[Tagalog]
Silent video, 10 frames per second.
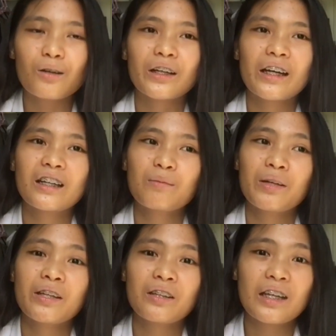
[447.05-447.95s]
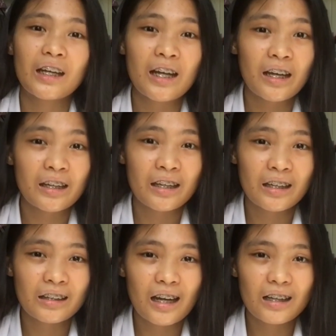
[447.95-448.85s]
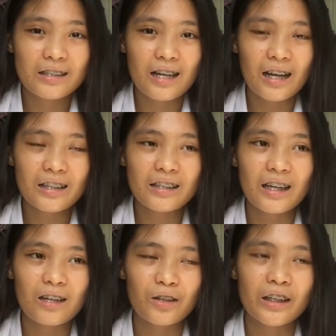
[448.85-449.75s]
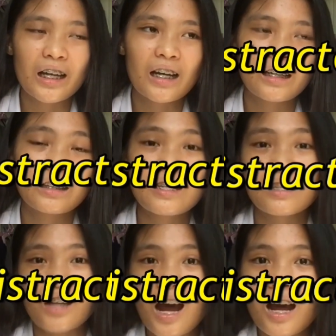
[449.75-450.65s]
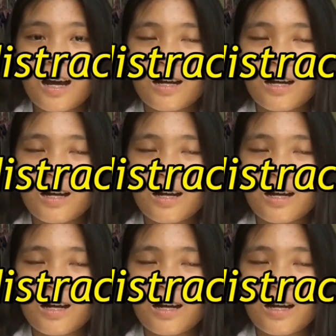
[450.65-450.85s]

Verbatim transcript: or kaya naman hindi ka nakikinig talaga sa kanya or na distract